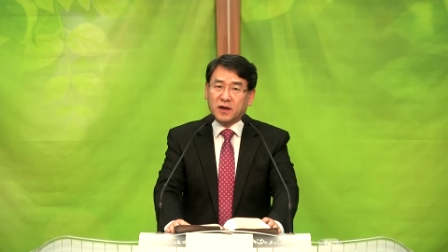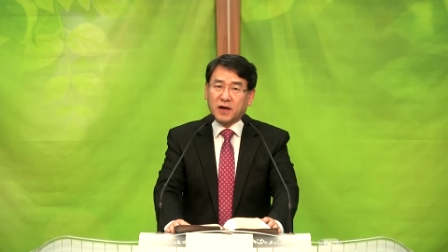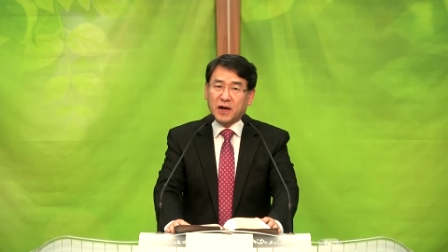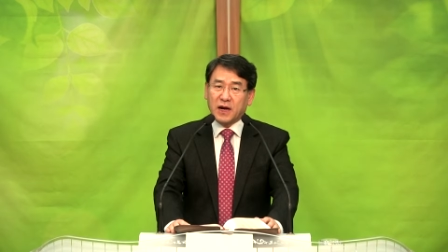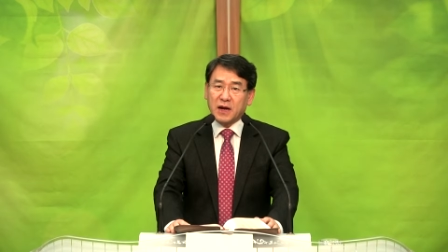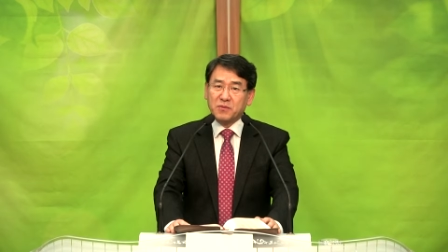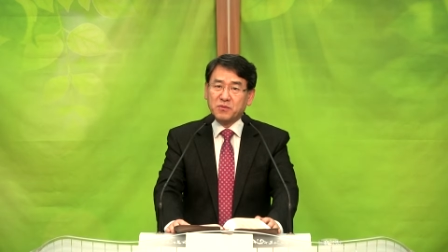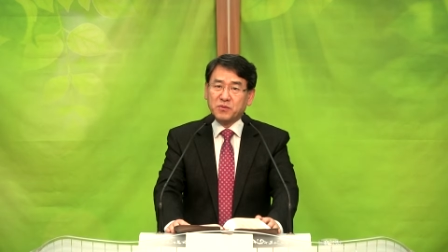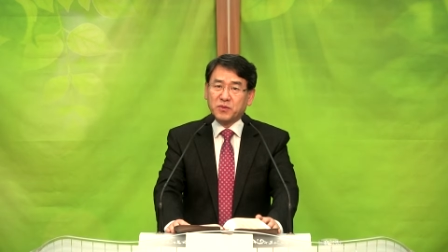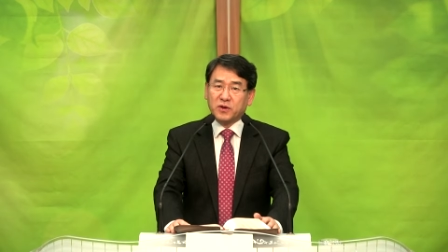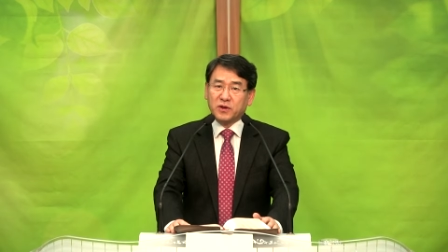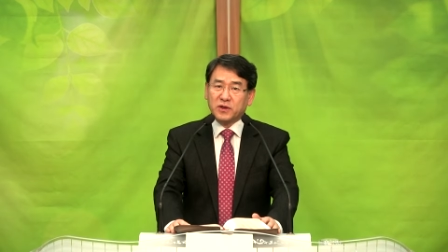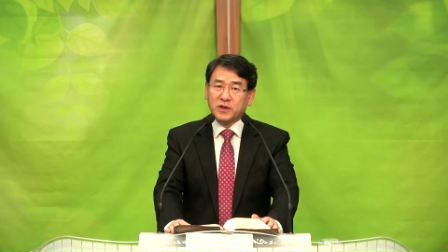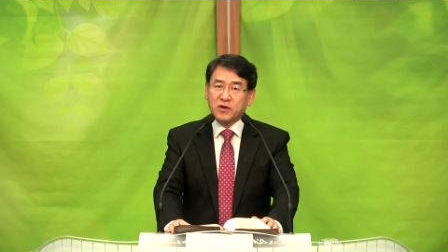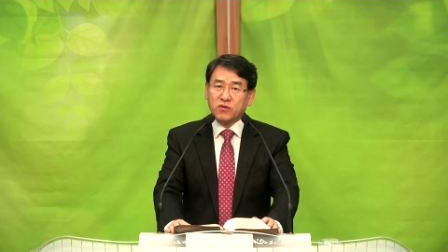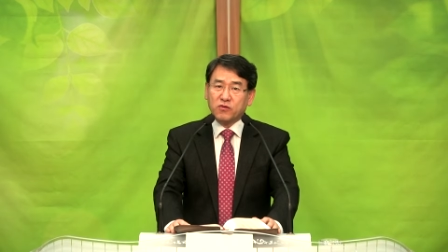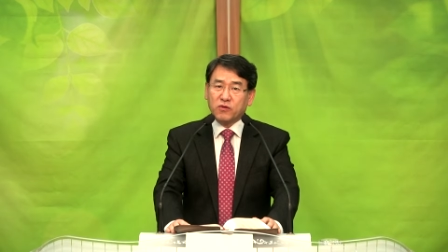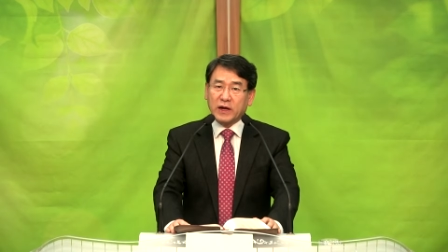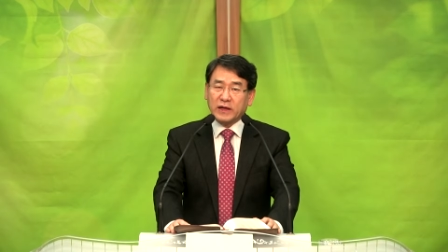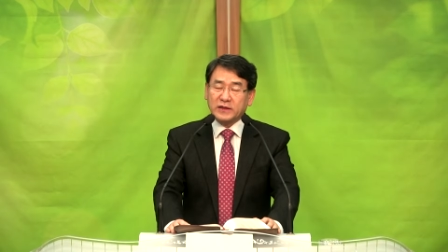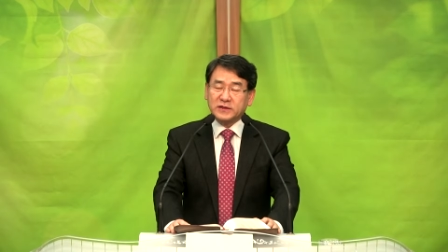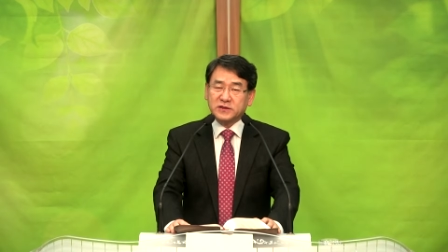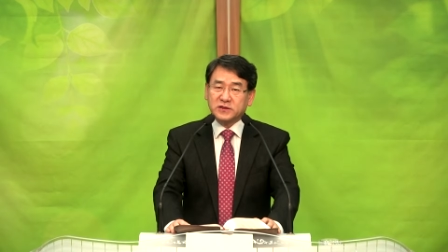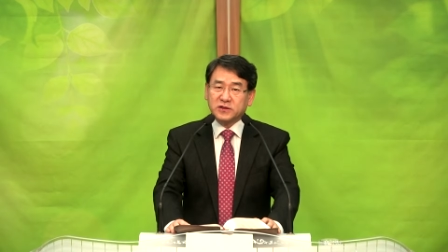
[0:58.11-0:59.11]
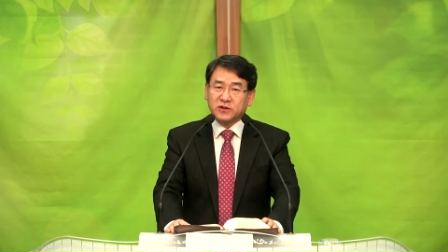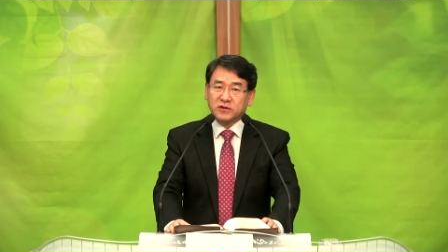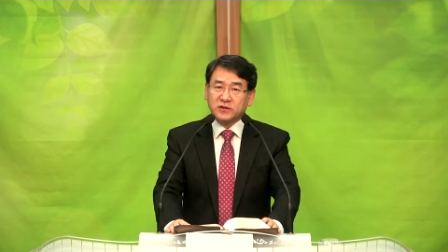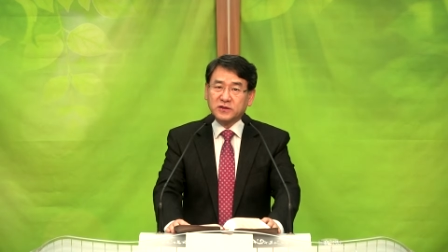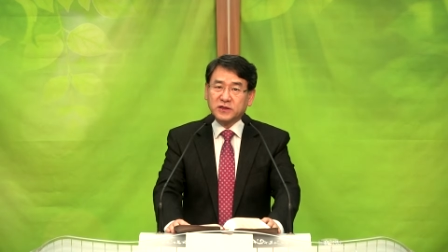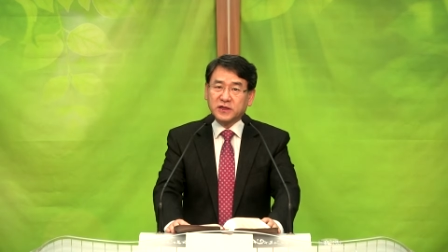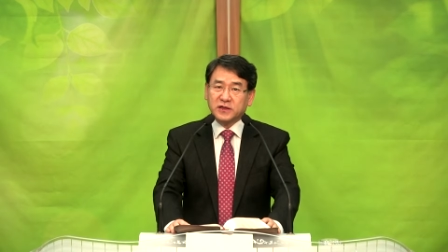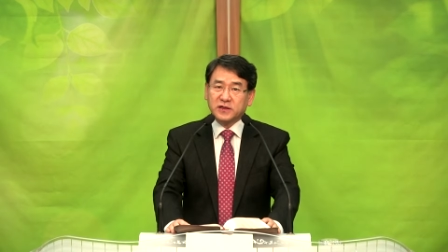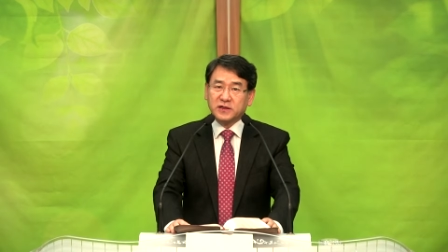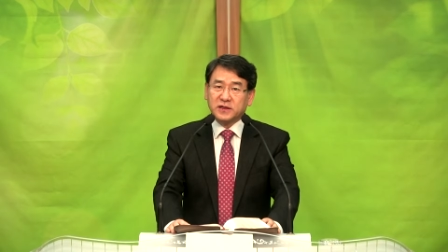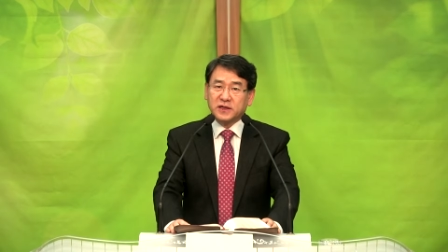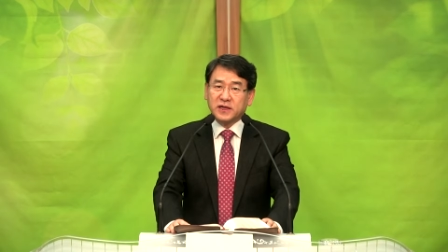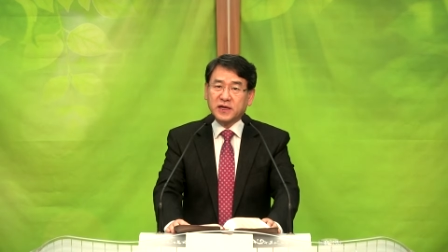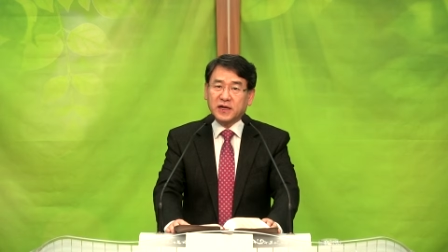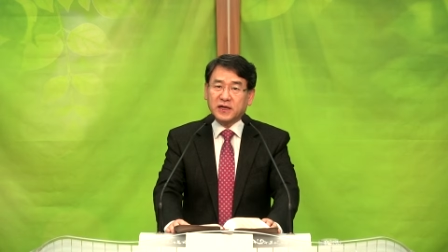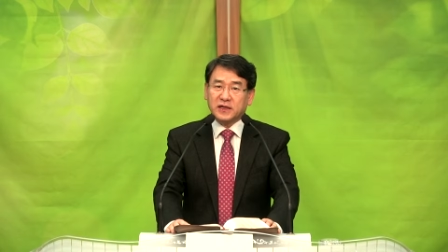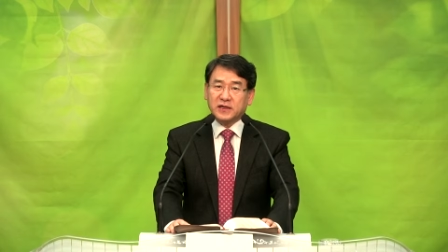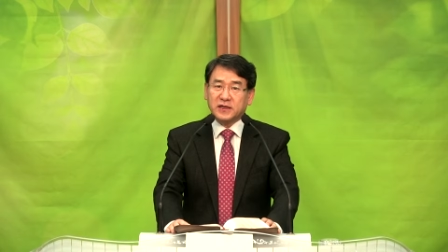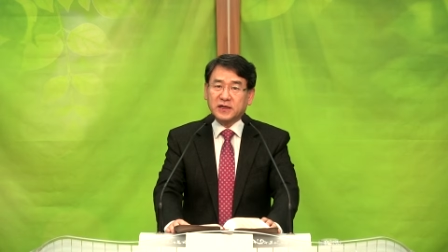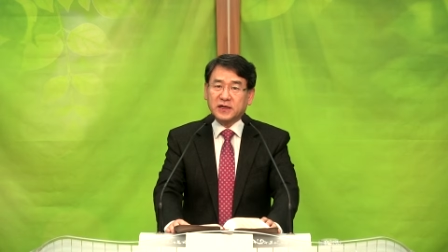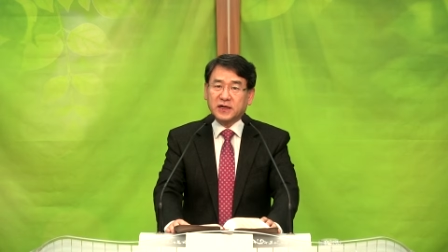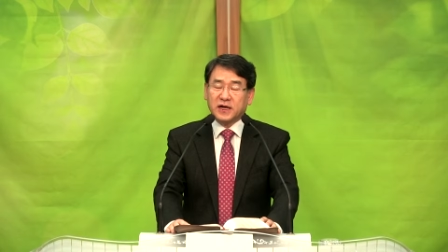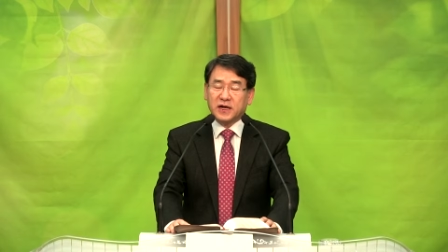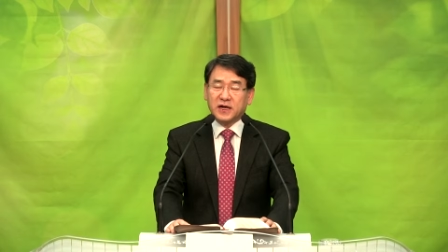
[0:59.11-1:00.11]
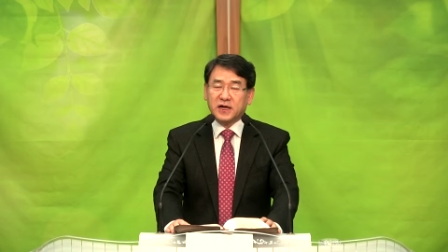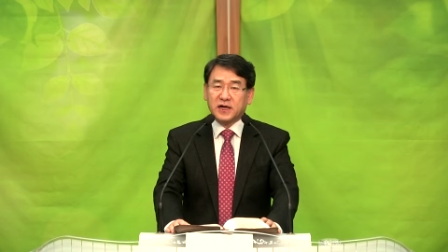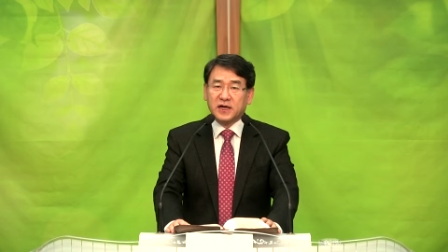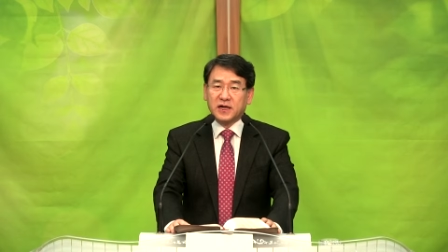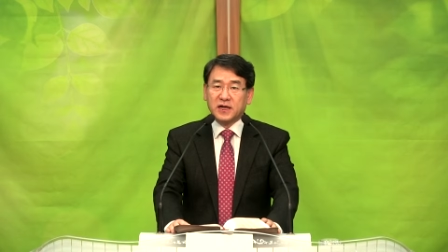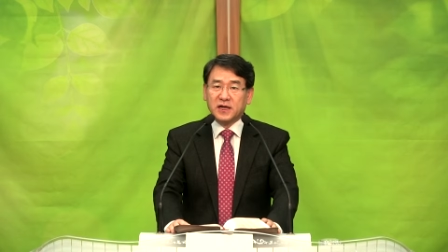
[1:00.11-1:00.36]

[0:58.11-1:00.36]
한 번에 완성되는 게 아니라